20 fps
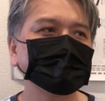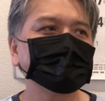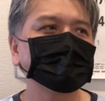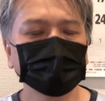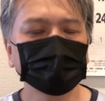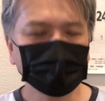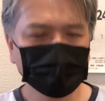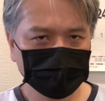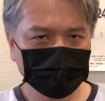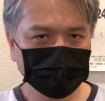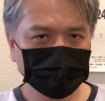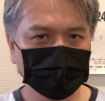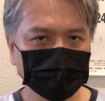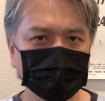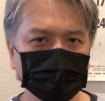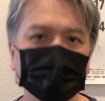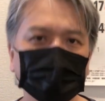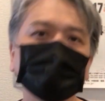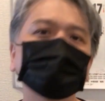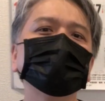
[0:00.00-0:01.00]
で、
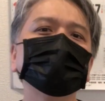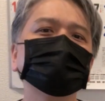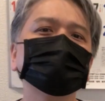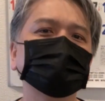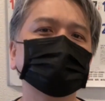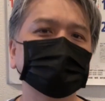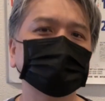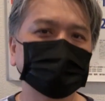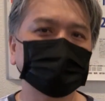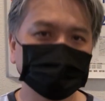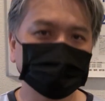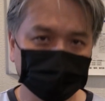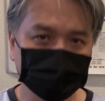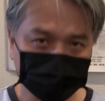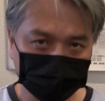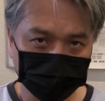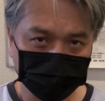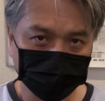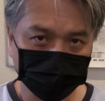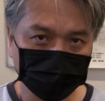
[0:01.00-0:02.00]
えー、山屋さんなんで
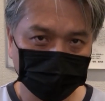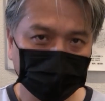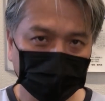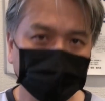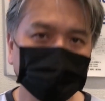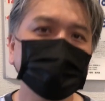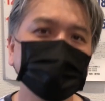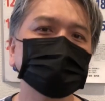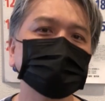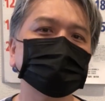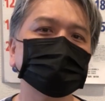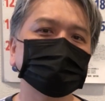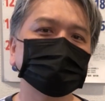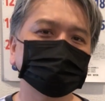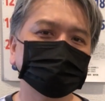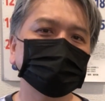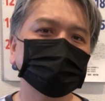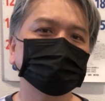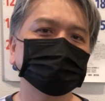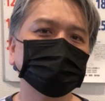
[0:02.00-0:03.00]
すけど、山屋さ
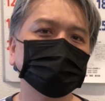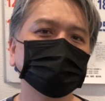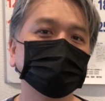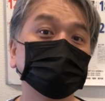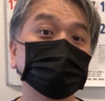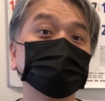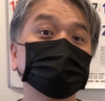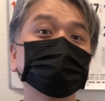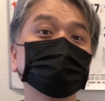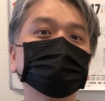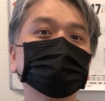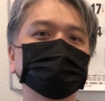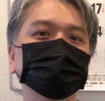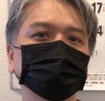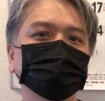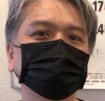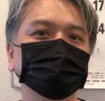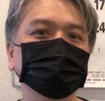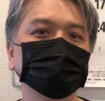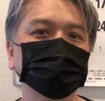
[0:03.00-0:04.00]
んはもうご存知
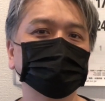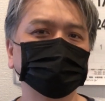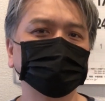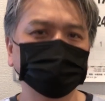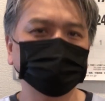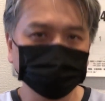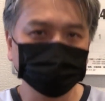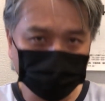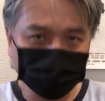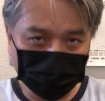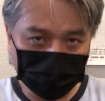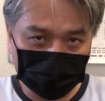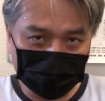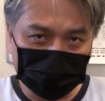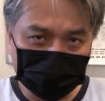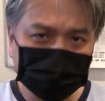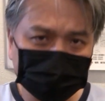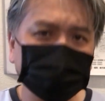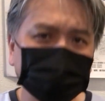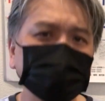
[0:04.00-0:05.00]
の通り、種類
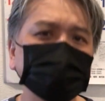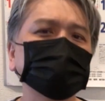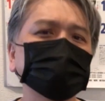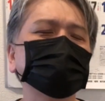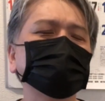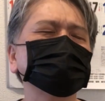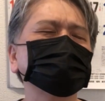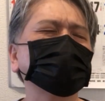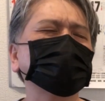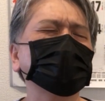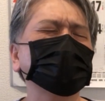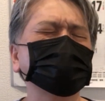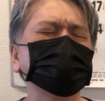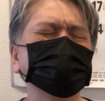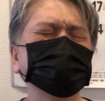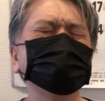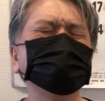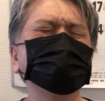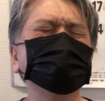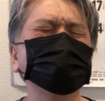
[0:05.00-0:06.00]
扱ってるお酒が
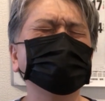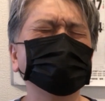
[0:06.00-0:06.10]
非常